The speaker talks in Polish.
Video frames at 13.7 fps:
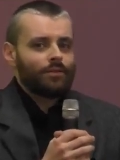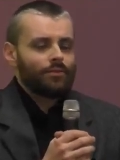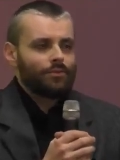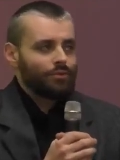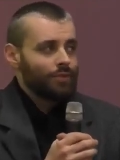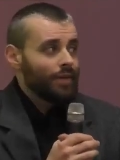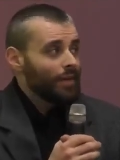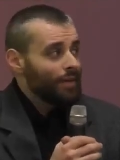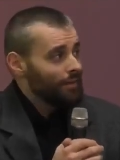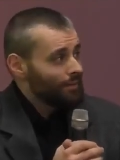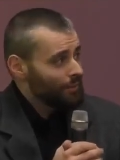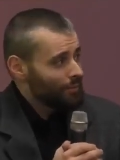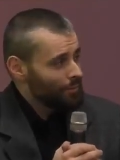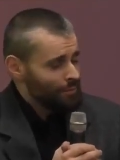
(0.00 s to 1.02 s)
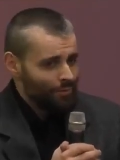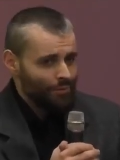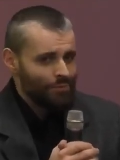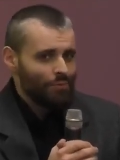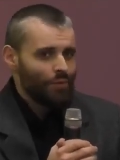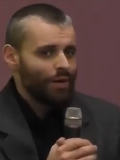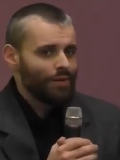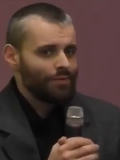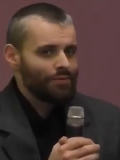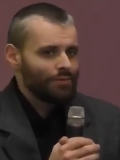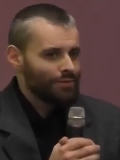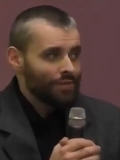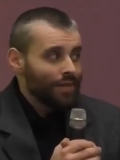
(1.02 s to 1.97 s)
No nie, odpowiedź była,
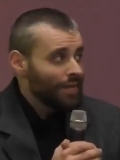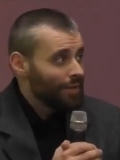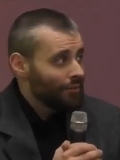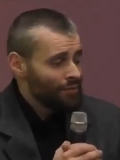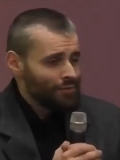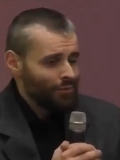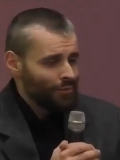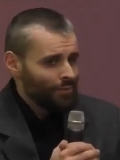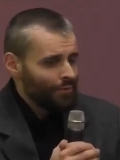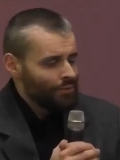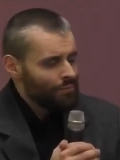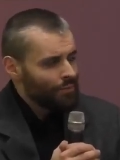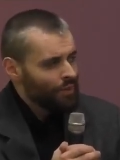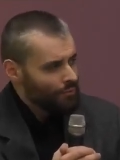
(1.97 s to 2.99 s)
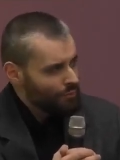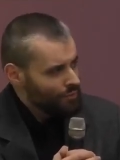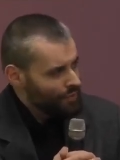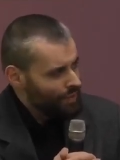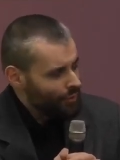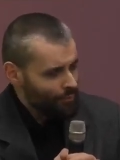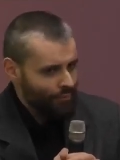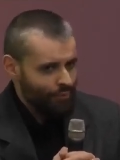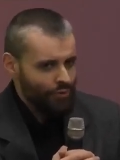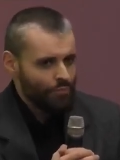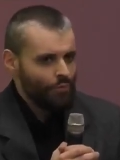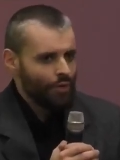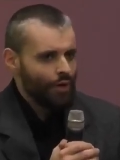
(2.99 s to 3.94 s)
no nie, właśnie odpowiedź była różna.
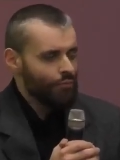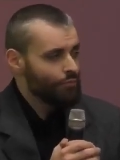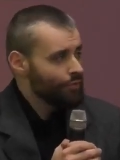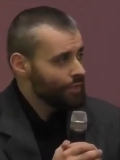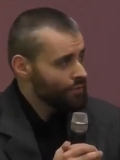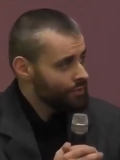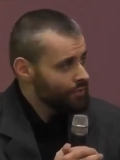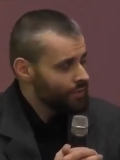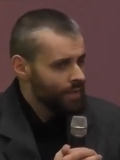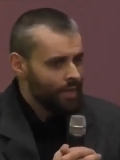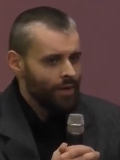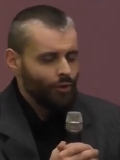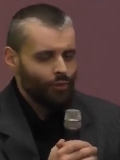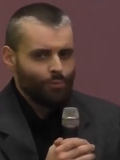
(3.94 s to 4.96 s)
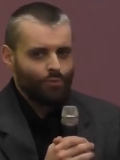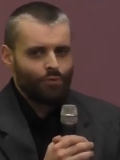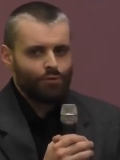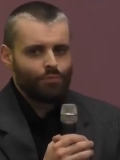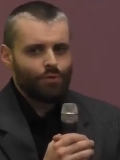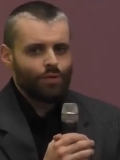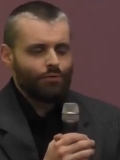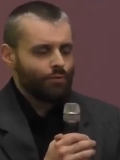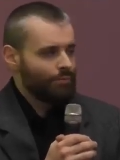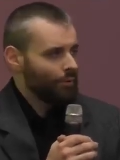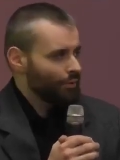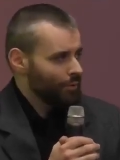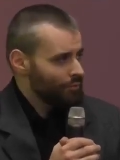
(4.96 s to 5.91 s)
Odpowiedź była uwierz, odpowiedź była
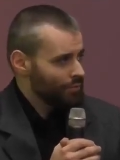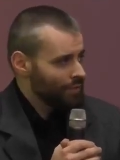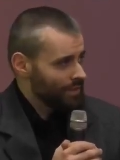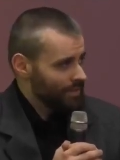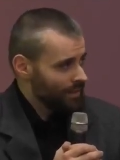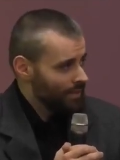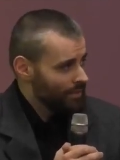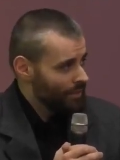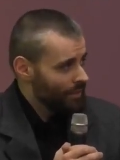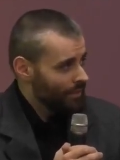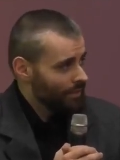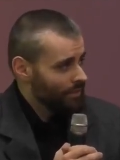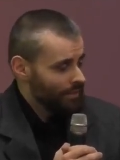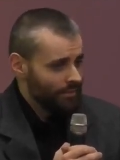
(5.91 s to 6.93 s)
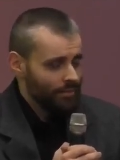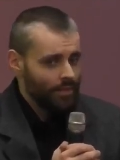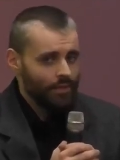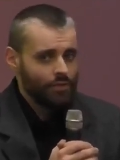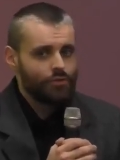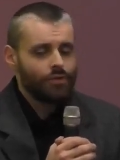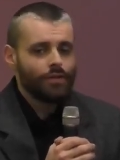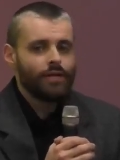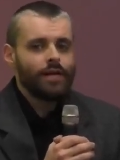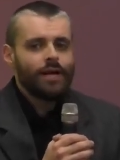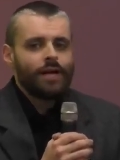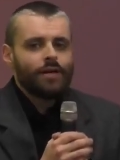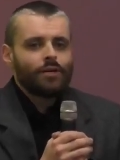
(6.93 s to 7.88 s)
wypełniaj przykazania i tak dalej. Czyli
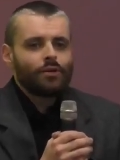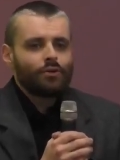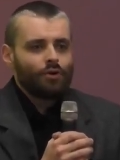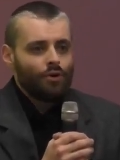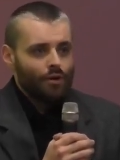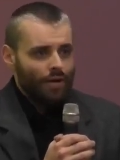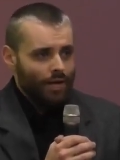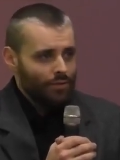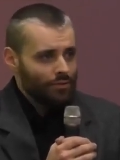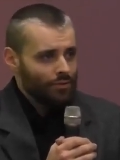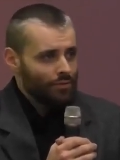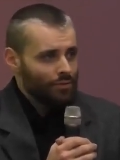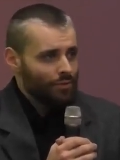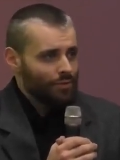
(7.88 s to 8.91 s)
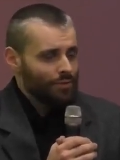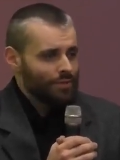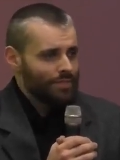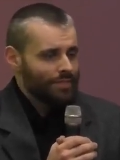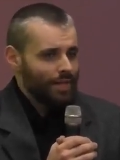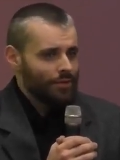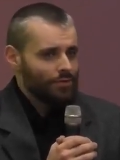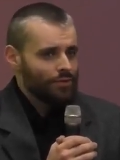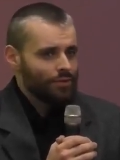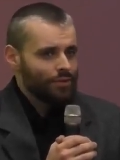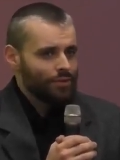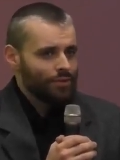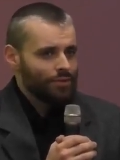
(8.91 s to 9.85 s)
kochać to
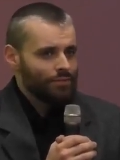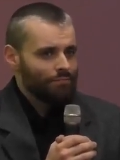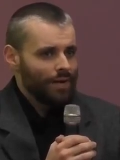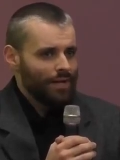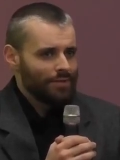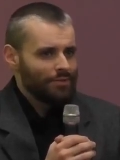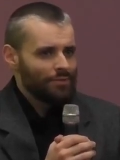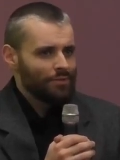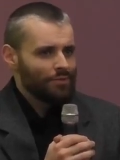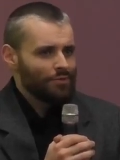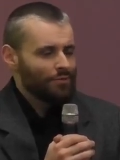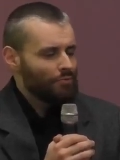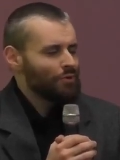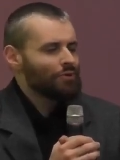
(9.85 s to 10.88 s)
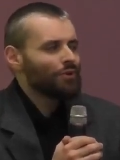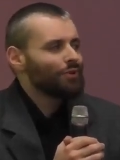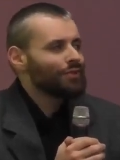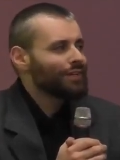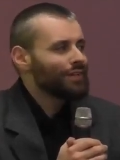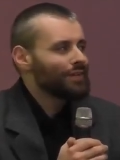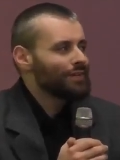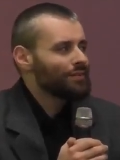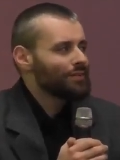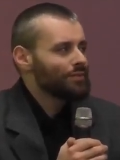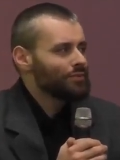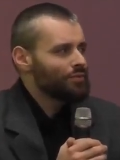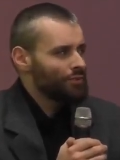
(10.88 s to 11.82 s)
znaczy, to jest bardzo złożone,
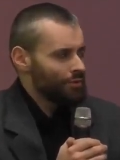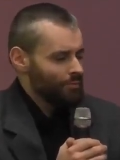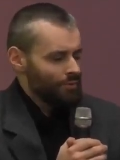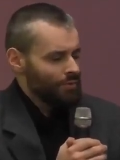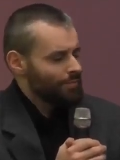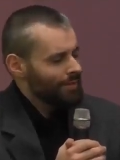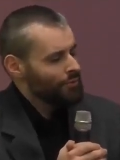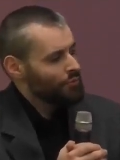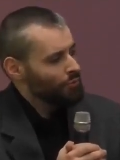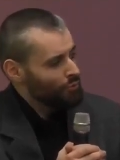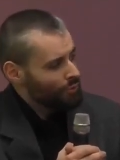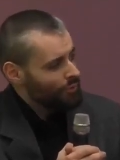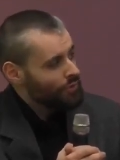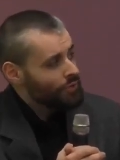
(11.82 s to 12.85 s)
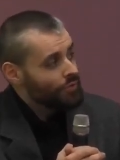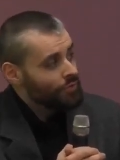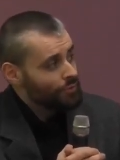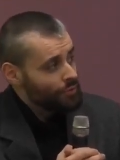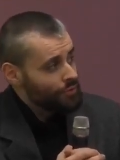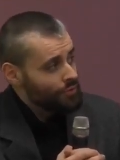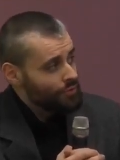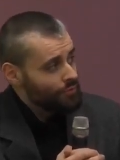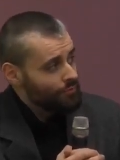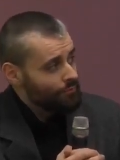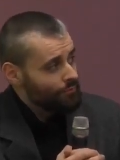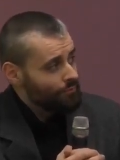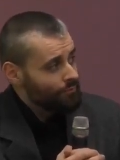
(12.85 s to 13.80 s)
to jest bardzo złożona czynność